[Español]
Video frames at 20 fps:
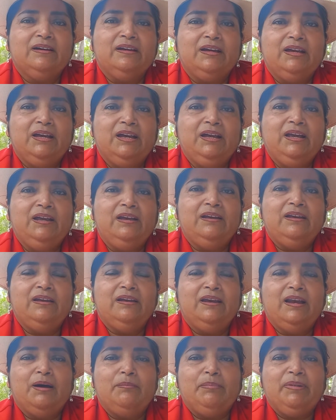y
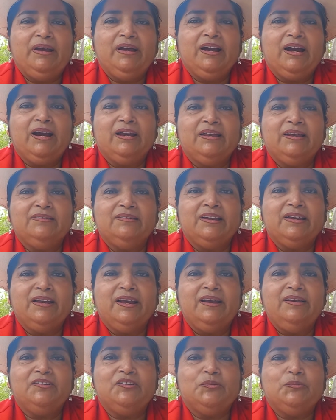la pesca
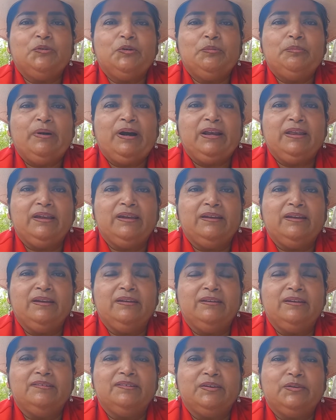artesanal, somos parte de
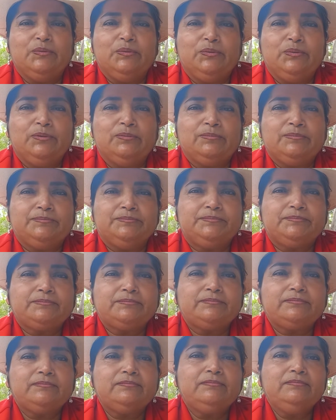este seguro.
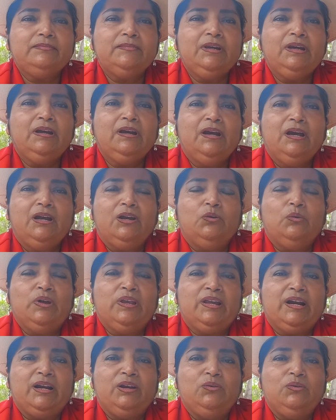
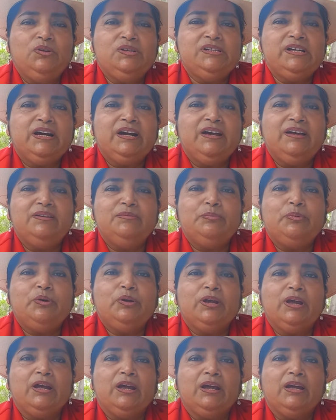Nuestra lucha es
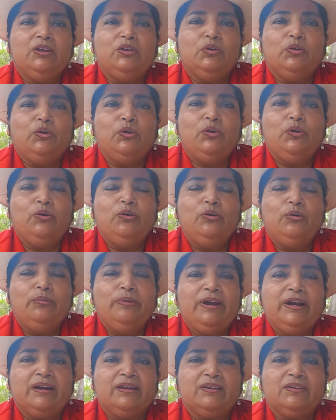porque todos los
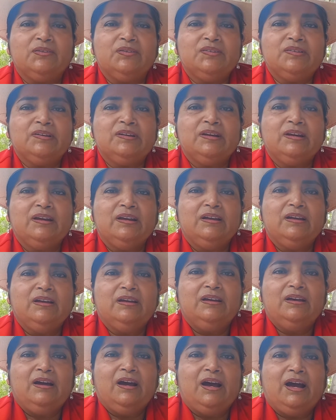gobiernos
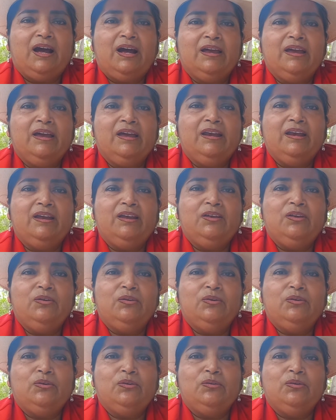han
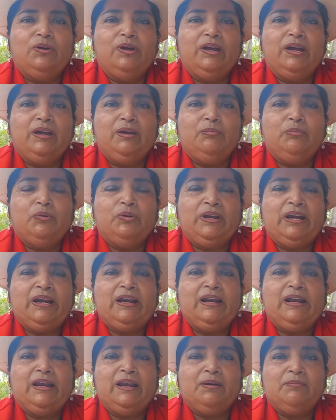querido eh,
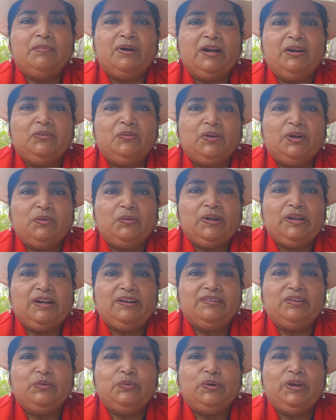ponerle la mano a nuestra
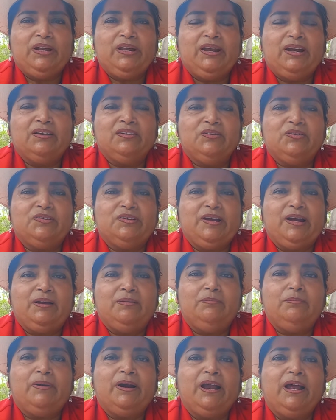seguridad social.
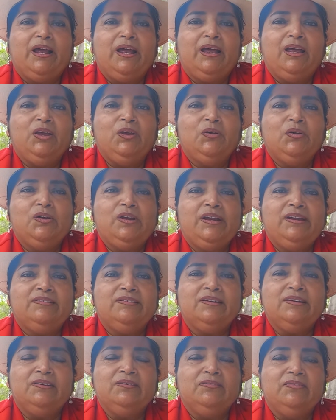Para ellos le
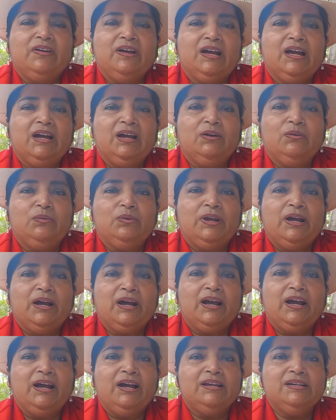significa una
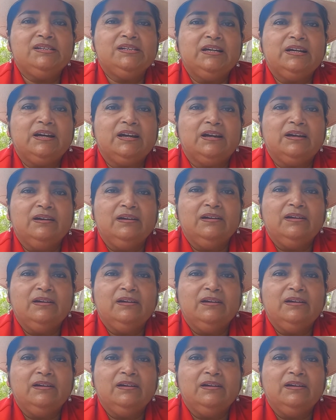caja chica